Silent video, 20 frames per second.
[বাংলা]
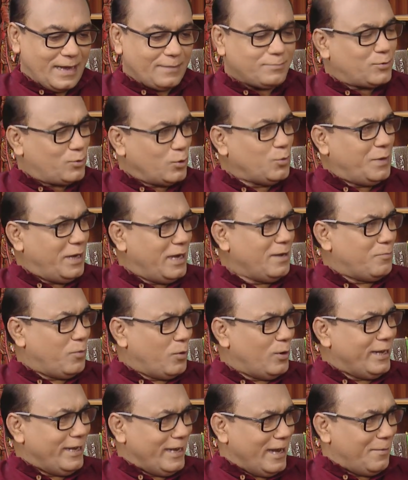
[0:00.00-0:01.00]
তুমি
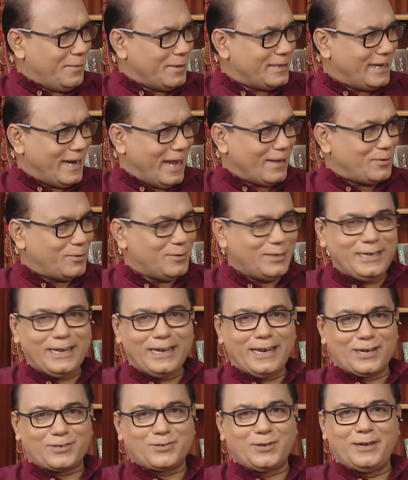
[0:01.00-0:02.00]
বলি আমাদের হ্যাঁ। এতদিনের
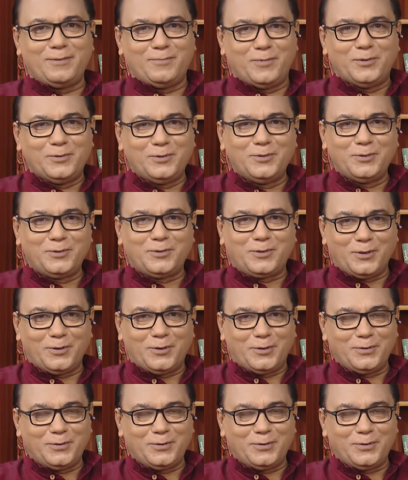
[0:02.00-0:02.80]
আসলে হ্যাঁ। বন্ধুত্ব